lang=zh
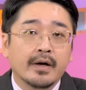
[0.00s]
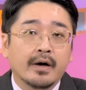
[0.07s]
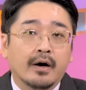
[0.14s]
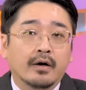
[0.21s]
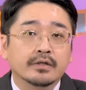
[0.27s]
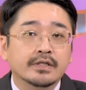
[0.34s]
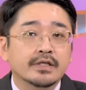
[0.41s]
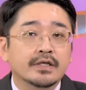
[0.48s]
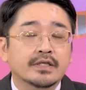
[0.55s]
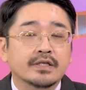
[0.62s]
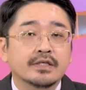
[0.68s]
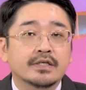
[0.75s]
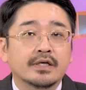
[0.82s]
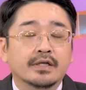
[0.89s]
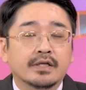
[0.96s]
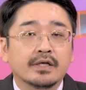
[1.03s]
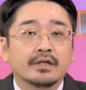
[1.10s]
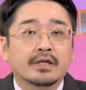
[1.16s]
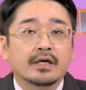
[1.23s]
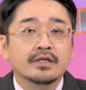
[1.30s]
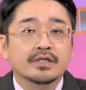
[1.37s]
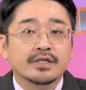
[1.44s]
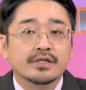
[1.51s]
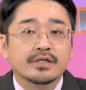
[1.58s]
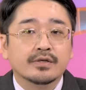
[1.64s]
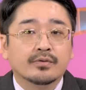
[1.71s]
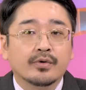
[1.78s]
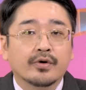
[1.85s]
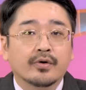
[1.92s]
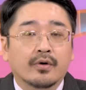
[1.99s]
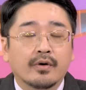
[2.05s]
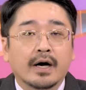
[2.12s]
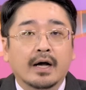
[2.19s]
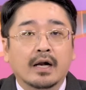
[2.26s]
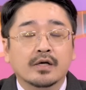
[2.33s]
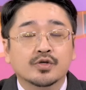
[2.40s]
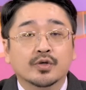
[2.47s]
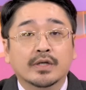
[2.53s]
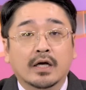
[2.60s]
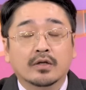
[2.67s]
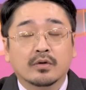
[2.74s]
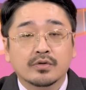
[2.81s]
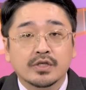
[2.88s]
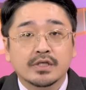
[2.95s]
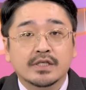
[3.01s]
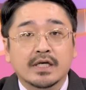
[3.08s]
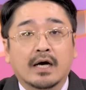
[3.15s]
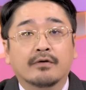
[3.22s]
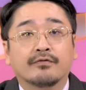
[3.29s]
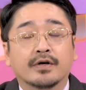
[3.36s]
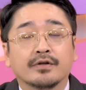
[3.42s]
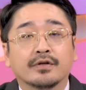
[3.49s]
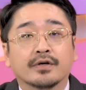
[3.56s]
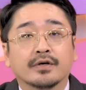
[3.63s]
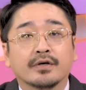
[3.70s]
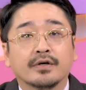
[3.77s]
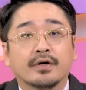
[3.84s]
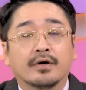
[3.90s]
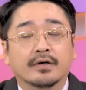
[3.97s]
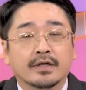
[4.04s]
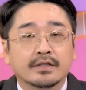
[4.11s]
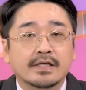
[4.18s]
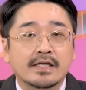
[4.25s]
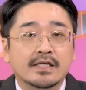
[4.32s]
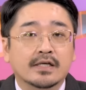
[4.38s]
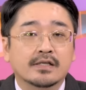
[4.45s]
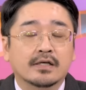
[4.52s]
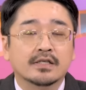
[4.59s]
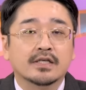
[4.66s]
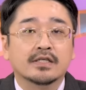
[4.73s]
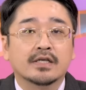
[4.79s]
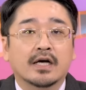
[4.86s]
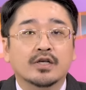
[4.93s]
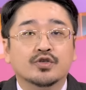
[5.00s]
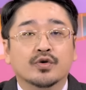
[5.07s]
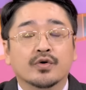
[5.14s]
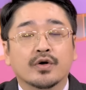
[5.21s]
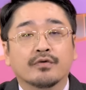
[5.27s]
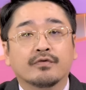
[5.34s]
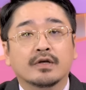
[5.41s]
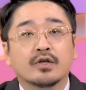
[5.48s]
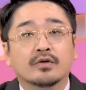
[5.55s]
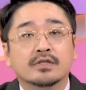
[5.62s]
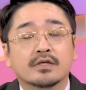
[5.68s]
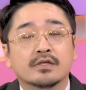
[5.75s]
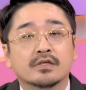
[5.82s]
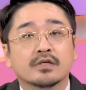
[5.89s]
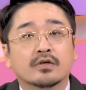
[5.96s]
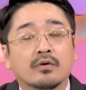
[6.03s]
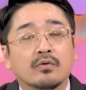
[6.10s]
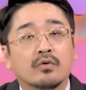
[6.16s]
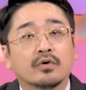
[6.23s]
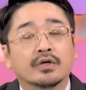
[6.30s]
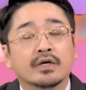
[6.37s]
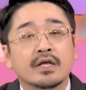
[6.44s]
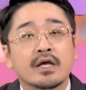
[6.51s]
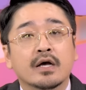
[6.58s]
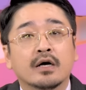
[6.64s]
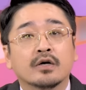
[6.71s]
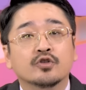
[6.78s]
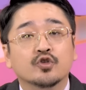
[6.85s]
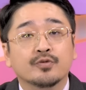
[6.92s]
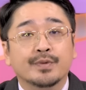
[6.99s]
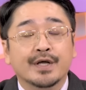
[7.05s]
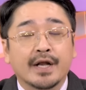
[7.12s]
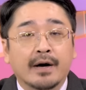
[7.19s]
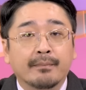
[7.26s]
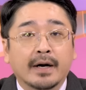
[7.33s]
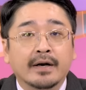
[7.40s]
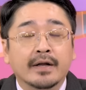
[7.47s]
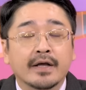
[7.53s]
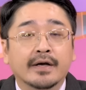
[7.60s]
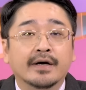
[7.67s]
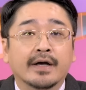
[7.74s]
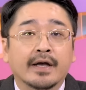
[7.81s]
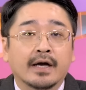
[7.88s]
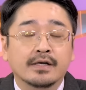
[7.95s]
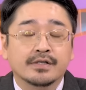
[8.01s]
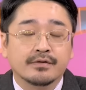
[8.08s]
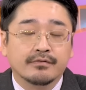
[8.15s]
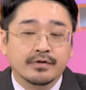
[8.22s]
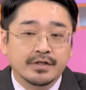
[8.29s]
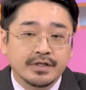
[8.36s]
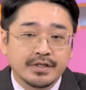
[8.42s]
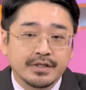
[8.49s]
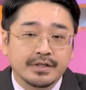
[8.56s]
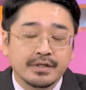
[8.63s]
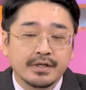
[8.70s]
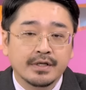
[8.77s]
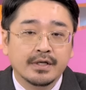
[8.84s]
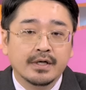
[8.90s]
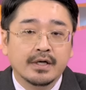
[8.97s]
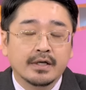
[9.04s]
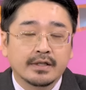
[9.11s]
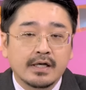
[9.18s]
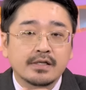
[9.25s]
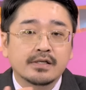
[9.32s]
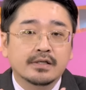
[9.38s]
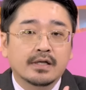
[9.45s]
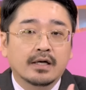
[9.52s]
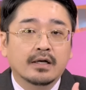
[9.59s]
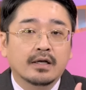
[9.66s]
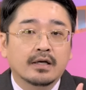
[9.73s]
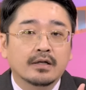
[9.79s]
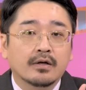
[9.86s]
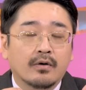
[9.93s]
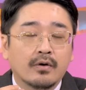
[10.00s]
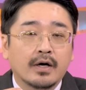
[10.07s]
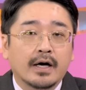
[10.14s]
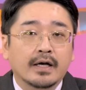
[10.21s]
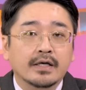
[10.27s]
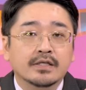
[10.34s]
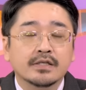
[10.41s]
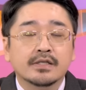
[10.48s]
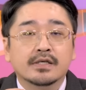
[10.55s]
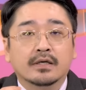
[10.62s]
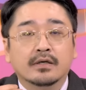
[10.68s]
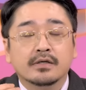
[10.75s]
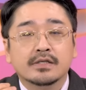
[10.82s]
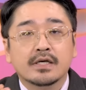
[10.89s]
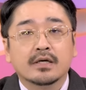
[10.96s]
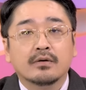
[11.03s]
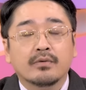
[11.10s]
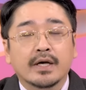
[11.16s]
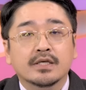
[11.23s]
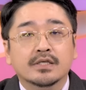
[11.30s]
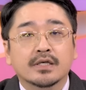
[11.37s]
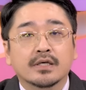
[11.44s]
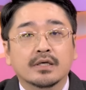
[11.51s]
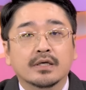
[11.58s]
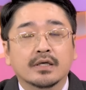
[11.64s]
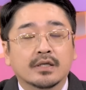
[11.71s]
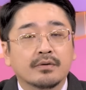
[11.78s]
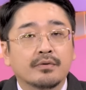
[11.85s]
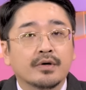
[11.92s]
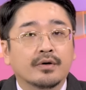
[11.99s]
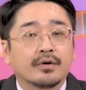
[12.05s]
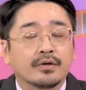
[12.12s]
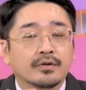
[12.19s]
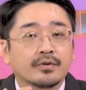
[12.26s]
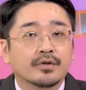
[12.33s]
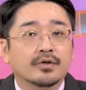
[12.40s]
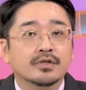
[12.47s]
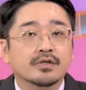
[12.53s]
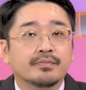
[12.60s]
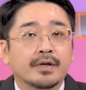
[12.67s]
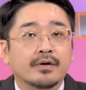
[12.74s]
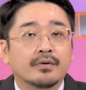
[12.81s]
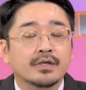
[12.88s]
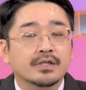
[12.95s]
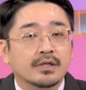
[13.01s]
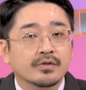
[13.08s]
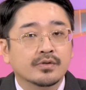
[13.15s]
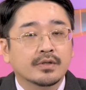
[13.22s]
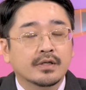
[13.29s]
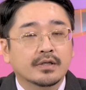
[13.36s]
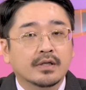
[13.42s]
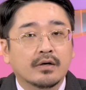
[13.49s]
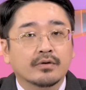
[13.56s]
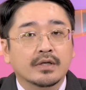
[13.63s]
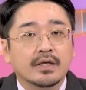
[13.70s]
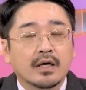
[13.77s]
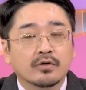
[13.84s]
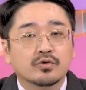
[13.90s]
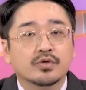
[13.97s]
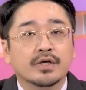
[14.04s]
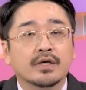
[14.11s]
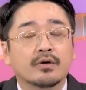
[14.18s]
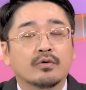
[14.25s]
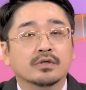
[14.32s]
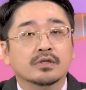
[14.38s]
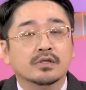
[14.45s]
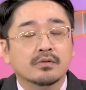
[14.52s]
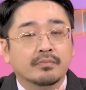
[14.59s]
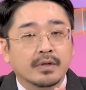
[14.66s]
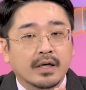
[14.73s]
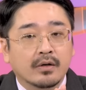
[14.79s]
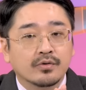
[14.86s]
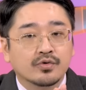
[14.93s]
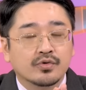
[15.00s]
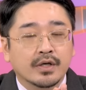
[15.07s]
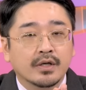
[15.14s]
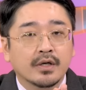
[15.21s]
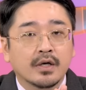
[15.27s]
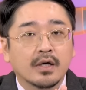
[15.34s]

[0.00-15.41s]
哦，这些新机的订单其实对于红海来说，它都是加分的。哦，那再加上接下来九月份又正式供货的一个 GB 两百的一个 AI 伺服器，但是当然红海已经涨到这个位阶，一定会有很多投资朋友会想说，那到底要追或者是不要追？